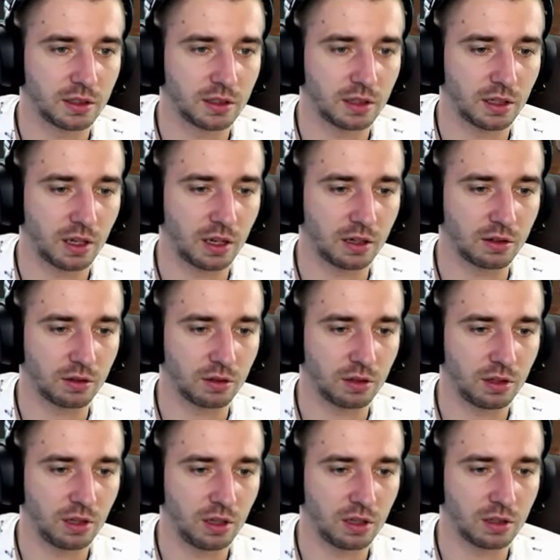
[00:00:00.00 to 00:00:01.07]
Так,
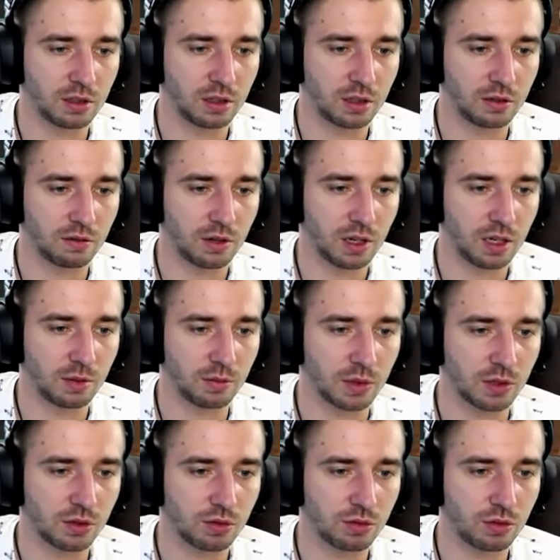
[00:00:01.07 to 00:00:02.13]
окей, открываем
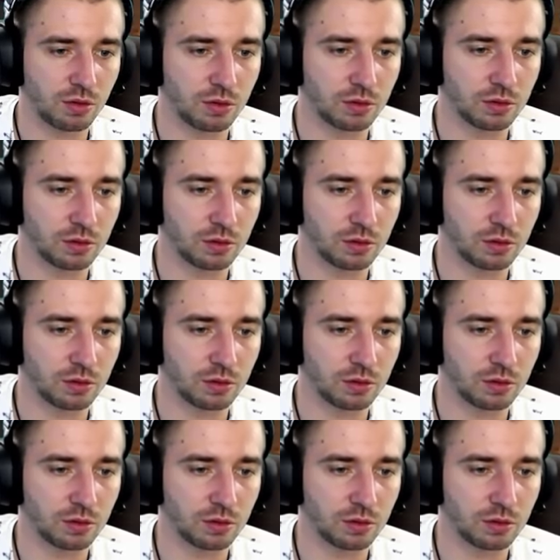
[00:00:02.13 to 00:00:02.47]
Асуру.